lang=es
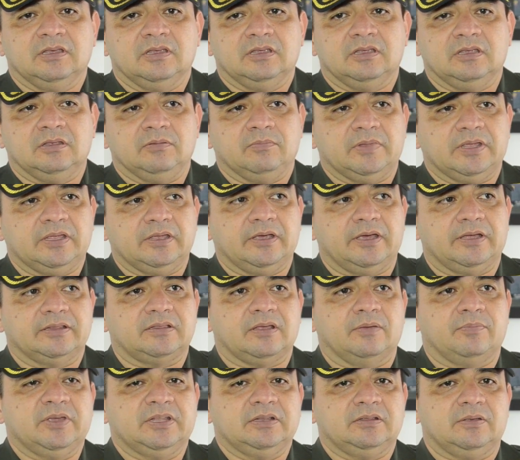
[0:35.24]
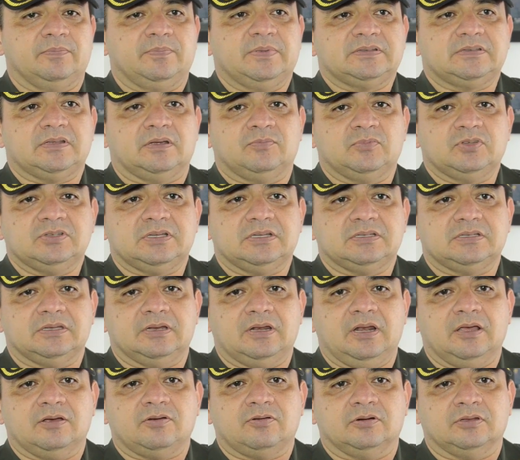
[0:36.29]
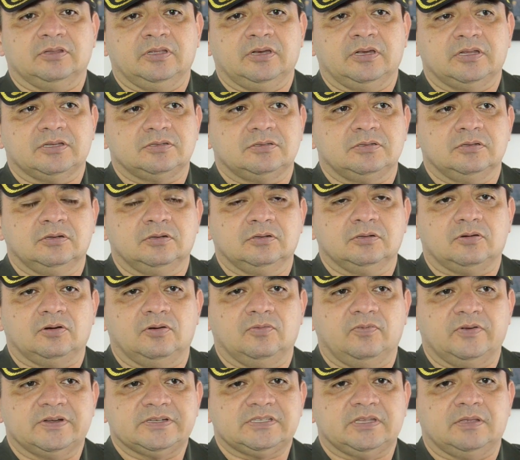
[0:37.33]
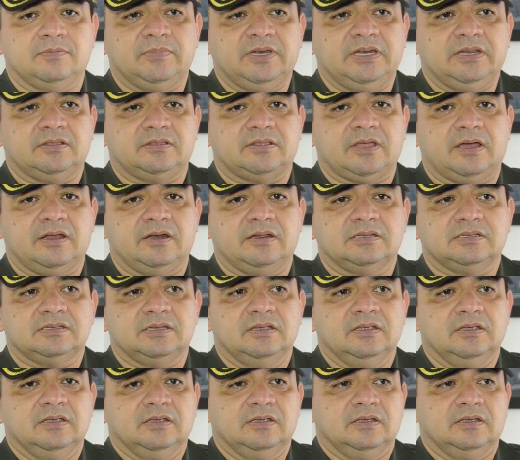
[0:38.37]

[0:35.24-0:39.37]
Inmediatamente empezamos a hacer la coordinación con fuerzas militares,